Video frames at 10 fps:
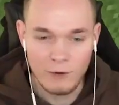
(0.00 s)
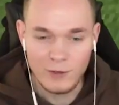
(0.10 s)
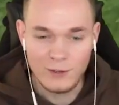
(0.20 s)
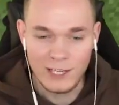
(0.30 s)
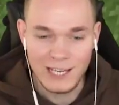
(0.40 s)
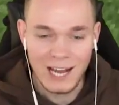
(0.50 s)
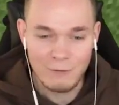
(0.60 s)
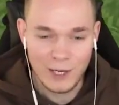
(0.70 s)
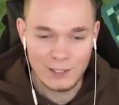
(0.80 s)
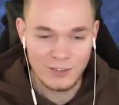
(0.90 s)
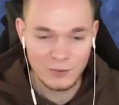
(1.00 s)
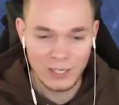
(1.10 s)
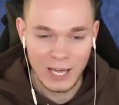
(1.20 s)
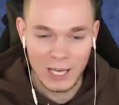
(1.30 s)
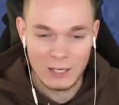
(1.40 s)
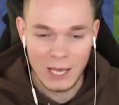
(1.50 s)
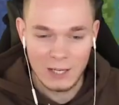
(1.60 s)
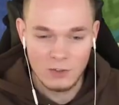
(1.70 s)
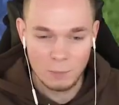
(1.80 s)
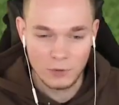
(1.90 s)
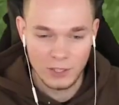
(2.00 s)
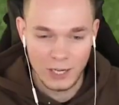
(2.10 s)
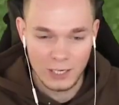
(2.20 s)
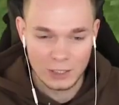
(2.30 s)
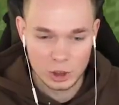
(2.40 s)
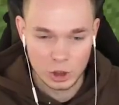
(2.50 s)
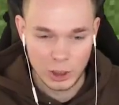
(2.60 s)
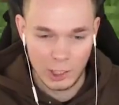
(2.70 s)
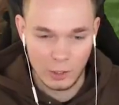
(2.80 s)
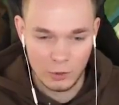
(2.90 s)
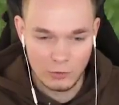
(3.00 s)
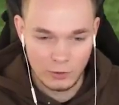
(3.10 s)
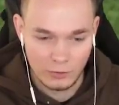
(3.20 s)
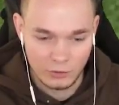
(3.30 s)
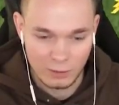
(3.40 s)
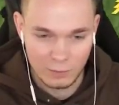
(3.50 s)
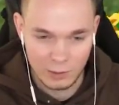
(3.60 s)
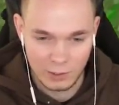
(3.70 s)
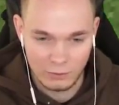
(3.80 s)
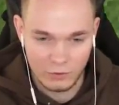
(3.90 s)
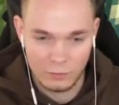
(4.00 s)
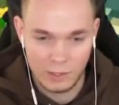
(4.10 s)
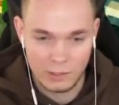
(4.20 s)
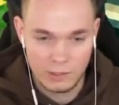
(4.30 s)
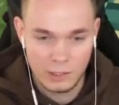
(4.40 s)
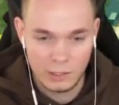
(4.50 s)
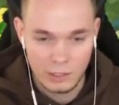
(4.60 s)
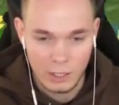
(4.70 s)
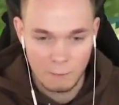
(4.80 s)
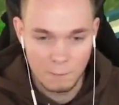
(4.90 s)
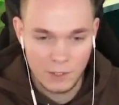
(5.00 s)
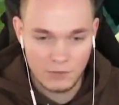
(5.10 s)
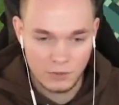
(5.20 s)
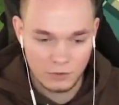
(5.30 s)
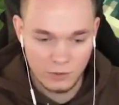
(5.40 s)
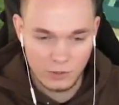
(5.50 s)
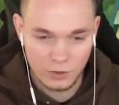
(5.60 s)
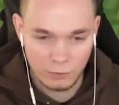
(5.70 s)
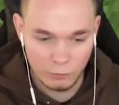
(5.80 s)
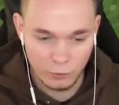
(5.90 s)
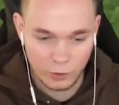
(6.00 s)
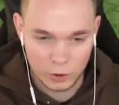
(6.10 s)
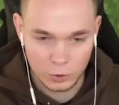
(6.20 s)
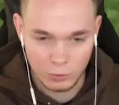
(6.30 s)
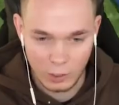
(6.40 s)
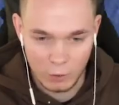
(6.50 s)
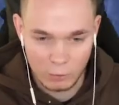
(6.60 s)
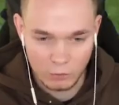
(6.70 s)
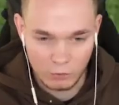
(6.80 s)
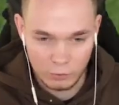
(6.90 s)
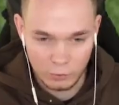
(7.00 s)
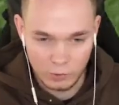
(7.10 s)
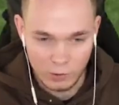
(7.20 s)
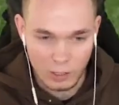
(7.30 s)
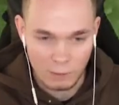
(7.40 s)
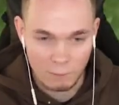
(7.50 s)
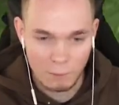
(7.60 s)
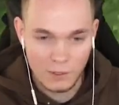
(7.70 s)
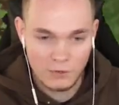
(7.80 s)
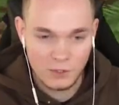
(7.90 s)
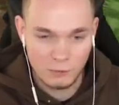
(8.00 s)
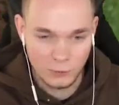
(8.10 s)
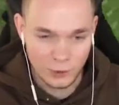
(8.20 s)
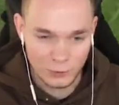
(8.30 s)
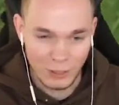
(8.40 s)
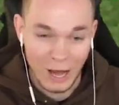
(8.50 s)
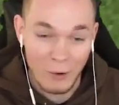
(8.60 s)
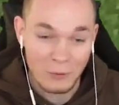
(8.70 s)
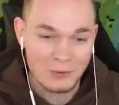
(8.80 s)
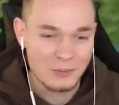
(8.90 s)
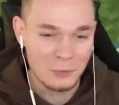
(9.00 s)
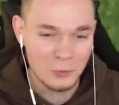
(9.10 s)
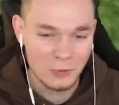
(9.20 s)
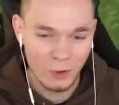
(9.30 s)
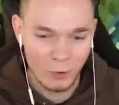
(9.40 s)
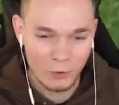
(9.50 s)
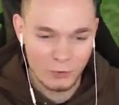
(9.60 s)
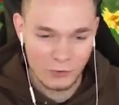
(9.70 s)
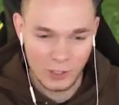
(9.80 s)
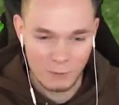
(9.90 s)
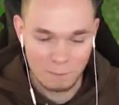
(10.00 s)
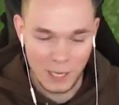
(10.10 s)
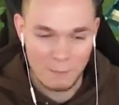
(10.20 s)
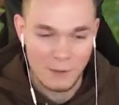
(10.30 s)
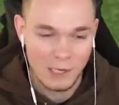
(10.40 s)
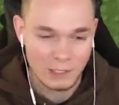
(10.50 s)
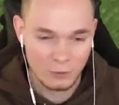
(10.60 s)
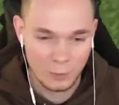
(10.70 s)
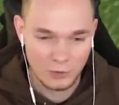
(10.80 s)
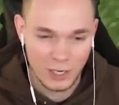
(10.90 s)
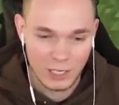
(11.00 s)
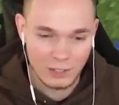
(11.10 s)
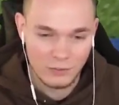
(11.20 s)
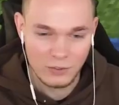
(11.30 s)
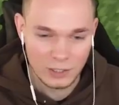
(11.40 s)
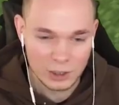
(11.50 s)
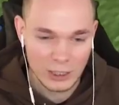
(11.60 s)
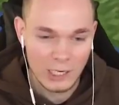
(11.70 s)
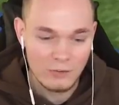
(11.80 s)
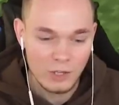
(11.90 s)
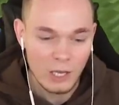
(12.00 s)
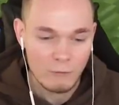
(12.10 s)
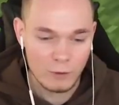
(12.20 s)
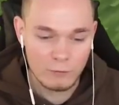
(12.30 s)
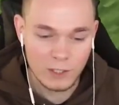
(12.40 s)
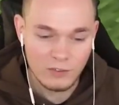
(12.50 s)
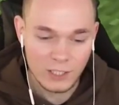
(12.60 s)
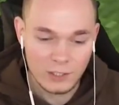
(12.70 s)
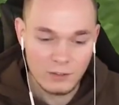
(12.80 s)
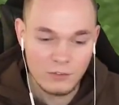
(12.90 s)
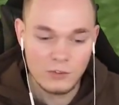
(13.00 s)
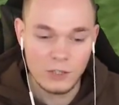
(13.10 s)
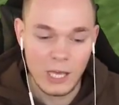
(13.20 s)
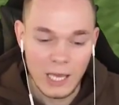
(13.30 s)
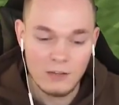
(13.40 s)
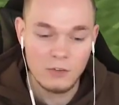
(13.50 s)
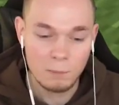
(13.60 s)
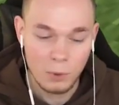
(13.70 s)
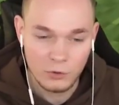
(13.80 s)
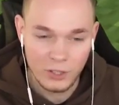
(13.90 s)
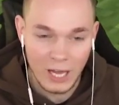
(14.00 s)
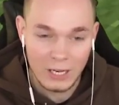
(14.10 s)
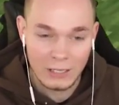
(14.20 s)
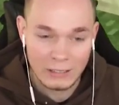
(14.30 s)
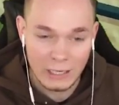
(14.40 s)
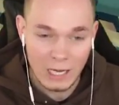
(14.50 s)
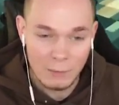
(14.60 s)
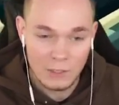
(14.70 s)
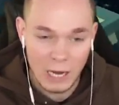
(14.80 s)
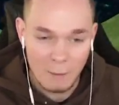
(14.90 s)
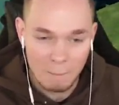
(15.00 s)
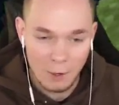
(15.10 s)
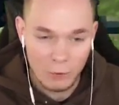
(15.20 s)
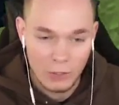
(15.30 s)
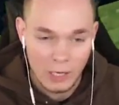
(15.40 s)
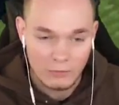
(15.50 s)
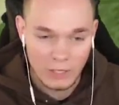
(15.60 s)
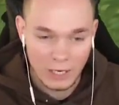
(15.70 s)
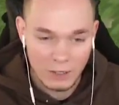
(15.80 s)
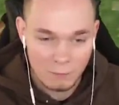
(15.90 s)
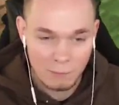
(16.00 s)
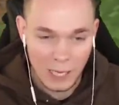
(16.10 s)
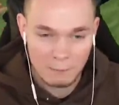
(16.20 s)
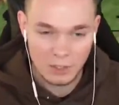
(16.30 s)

wir in der Java-Edition ein Endportal erstellen, das kann man ja ganz normal hier mit diesen wunderschönen Augen tun, mit diesen wunderschönen Augen tun. Und wir sehen, bam, das Portal hat sich erstellt. Wenn wir jetzt allerdings diese Endportalrahmen abbauen, dann bleibt